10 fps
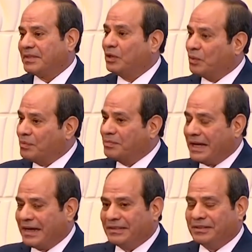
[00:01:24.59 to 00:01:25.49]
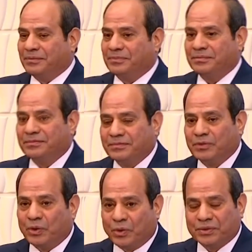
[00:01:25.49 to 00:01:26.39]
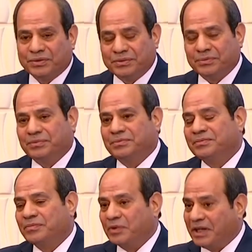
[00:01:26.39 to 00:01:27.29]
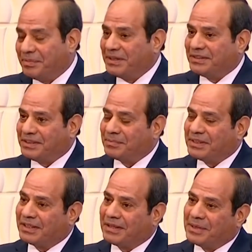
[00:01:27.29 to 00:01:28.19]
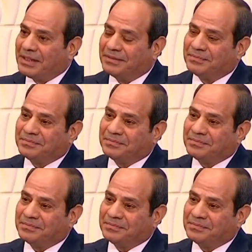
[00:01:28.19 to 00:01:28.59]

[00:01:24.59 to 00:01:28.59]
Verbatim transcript: للام يعني وللاخت وللبنت يمكن كمان